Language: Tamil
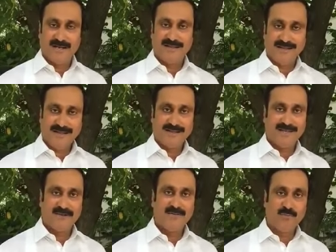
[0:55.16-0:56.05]
ஆக இந்த நீட்
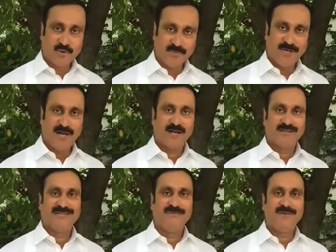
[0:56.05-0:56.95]
தேர்வு முழுமையாக
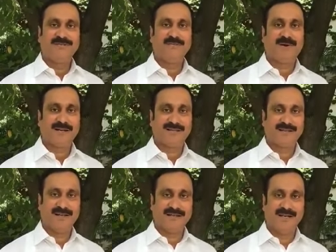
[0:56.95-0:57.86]
சிபிஎஸ்இ e
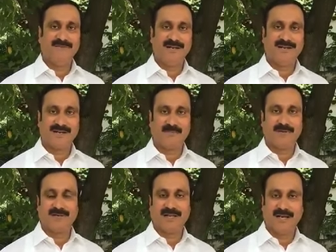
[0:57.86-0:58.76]
பாடத்திட்டத்தில் கேள்வியில்
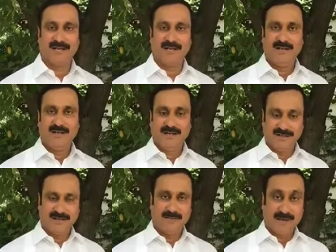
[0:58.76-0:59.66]
கேட்கப்பட்டதால்
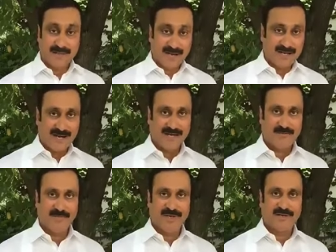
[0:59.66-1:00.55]
இந்த
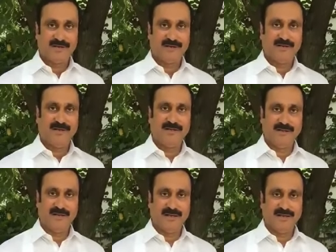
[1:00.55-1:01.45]
பதினாறாயிரம் பேர்
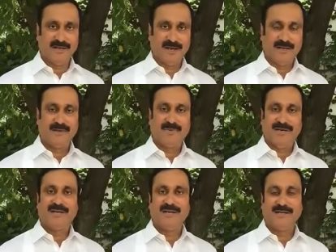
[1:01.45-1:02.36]
எழுதிய அந்த
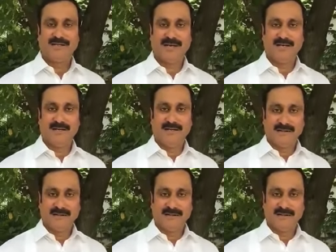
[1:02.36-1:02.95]
பிள்ளைகளுக்கு தான்